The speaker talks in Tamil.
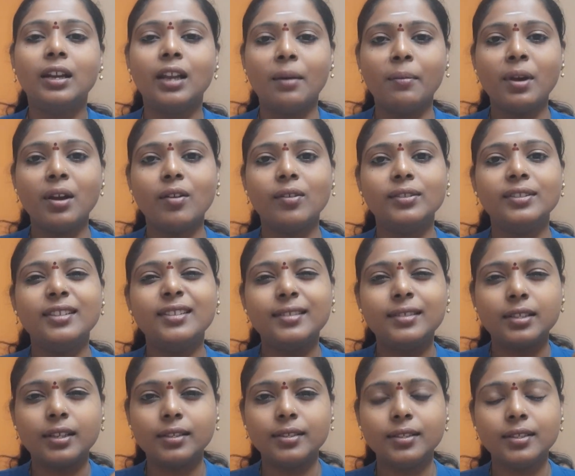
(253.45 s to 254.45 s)
நமக்கு வந்து
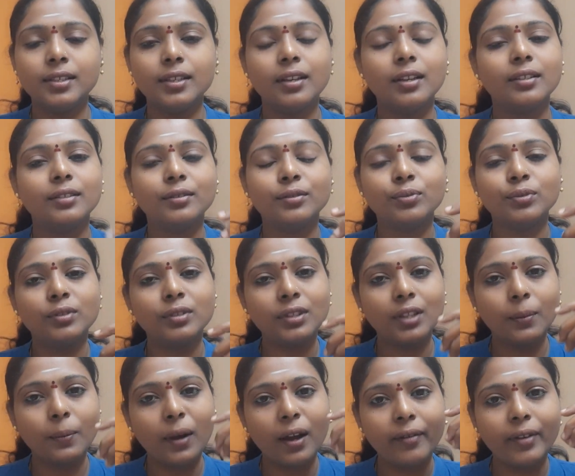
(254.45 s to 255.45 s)
ஸ்ட்ரெஸ்ஸுங்கிறது
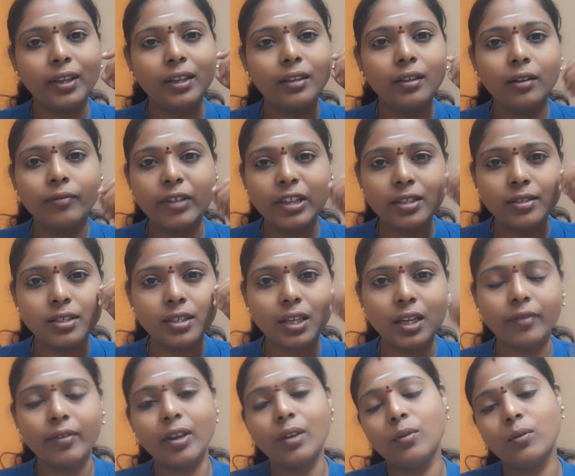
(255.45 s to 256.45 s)
சுத்தமாகவே இரு
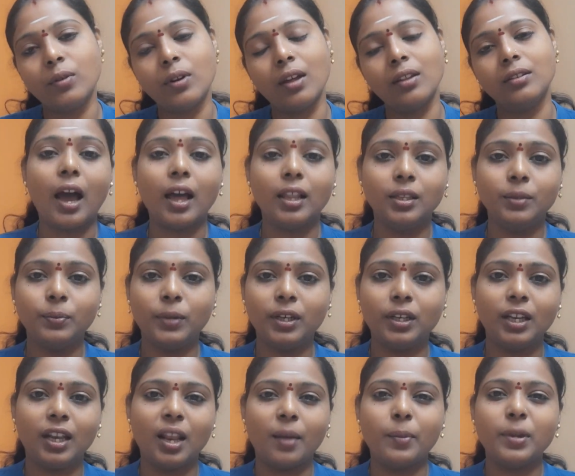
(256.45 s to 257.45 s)
வச்சுக்கவே கூடாது அது
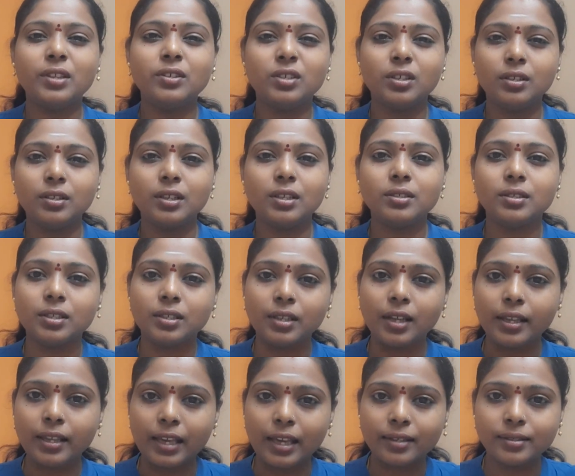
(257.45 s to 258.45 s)
மட்டும் இல்லாமல் சின்ன
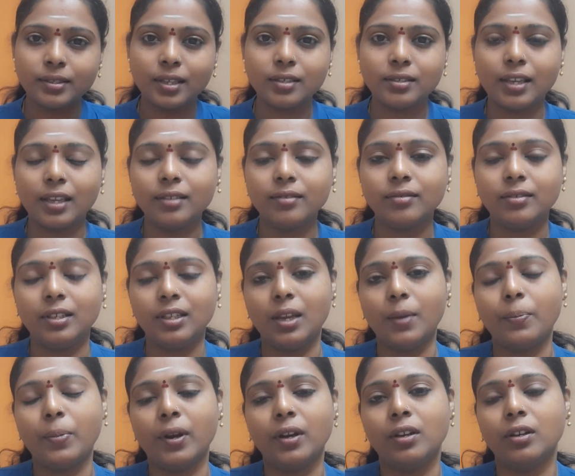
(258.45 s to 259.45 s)
சின்ன எக்ஸசைஸ்
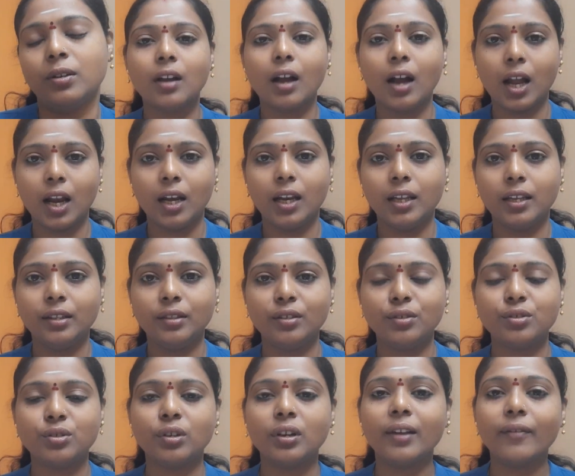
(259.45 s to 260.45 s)
நீங்கள் பண்ணணும் காலைல
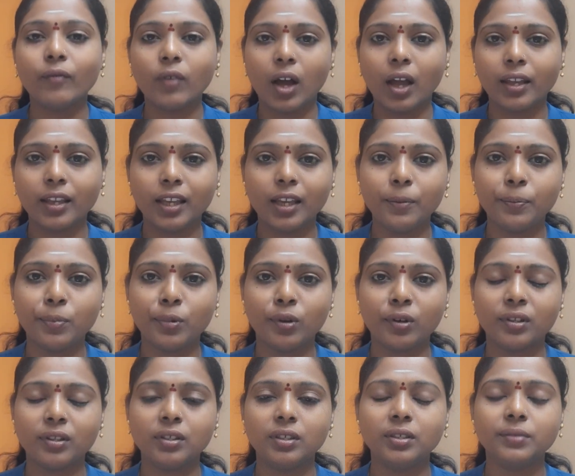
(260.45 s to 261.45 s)
எழுந்திரிச்சோடனே வாக்கிங்
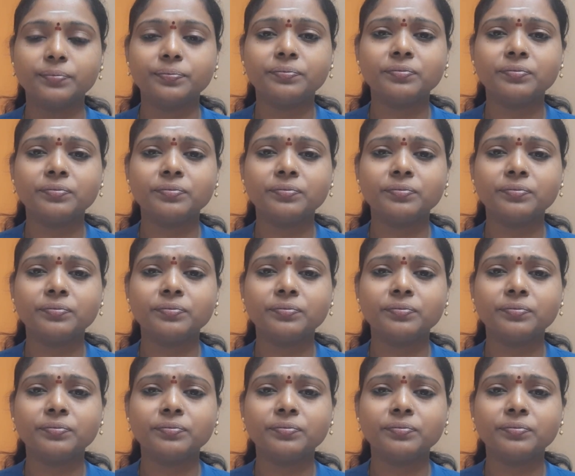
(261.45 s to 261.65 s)
போகிறது